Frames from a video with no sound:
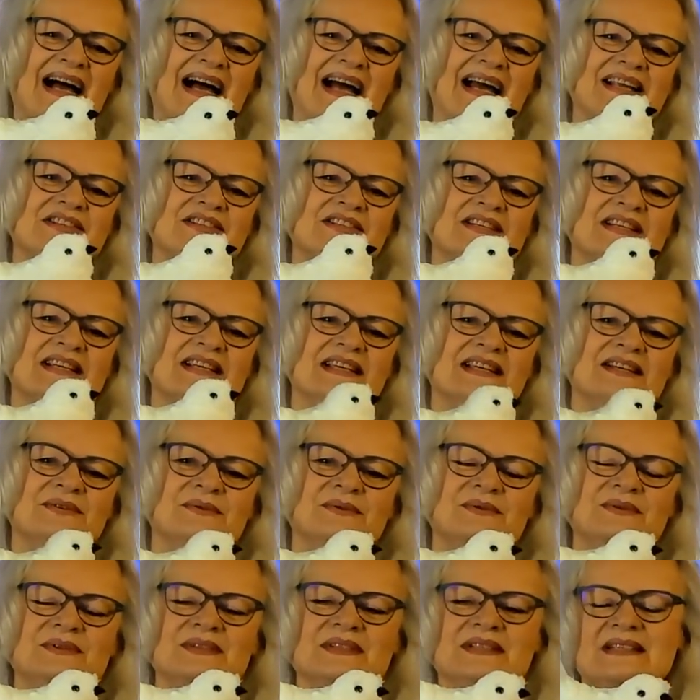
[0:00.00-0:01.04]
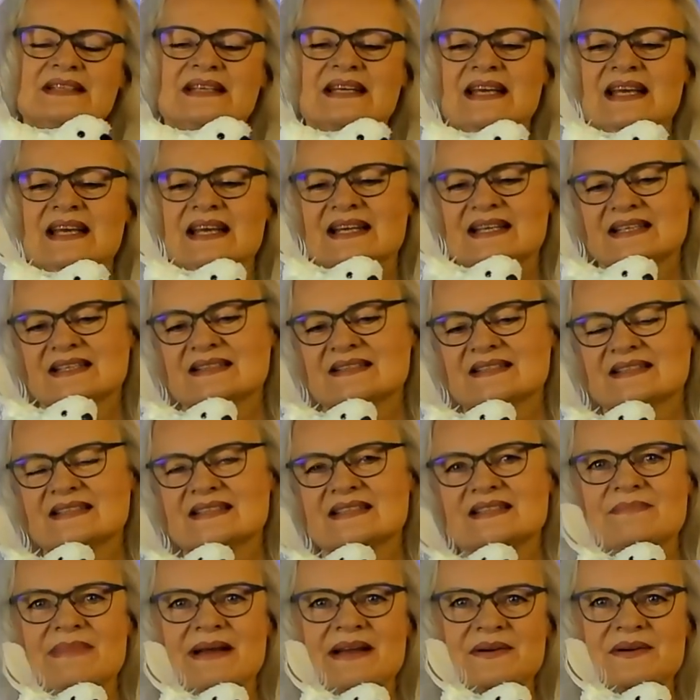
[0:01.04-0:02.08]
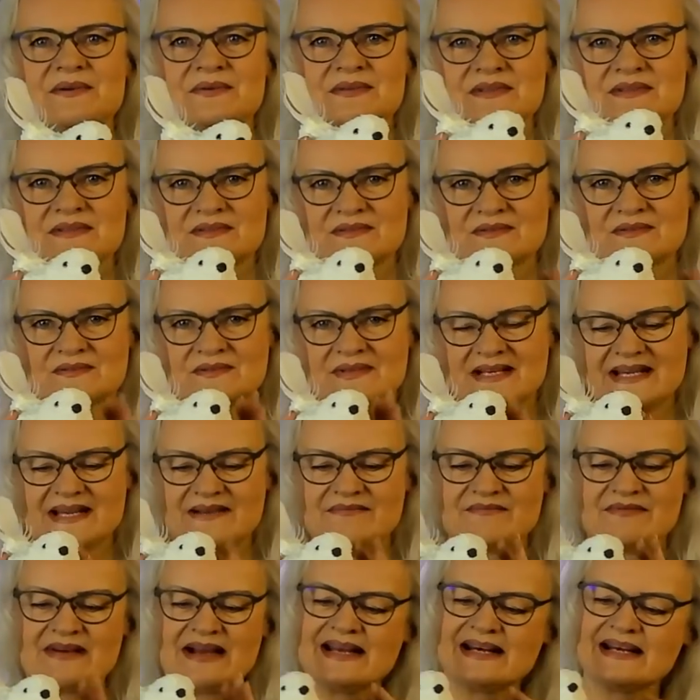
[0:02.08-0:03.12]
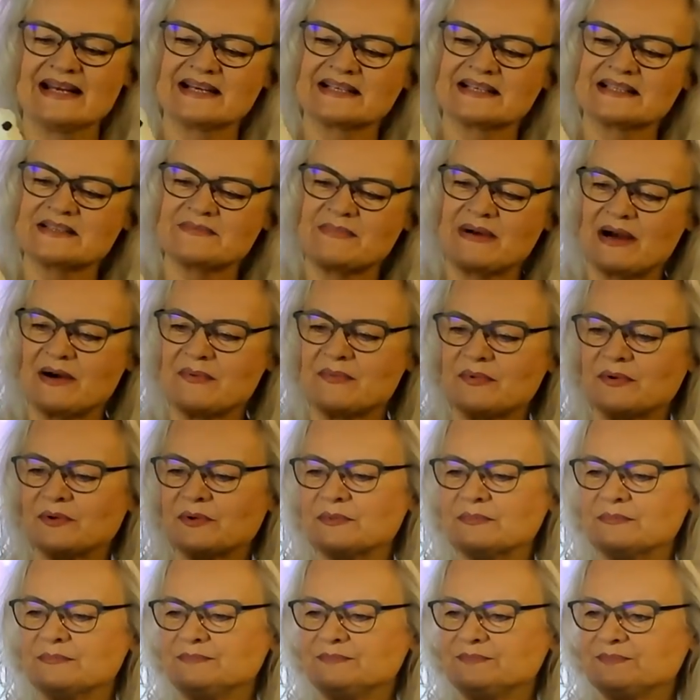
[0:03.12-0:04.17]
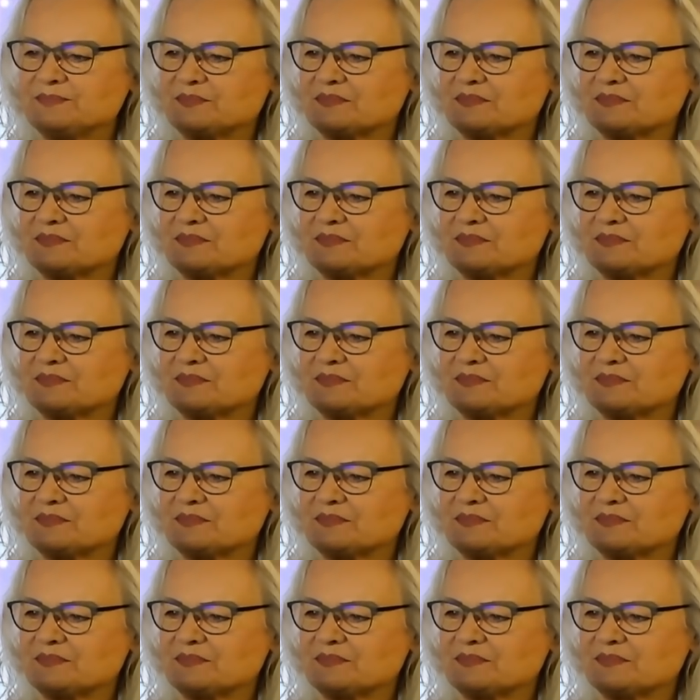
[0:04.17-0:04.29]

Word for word: Ein Schneehühnchen. Das sitzt bei uns unterm Weihnachtsbaum oben.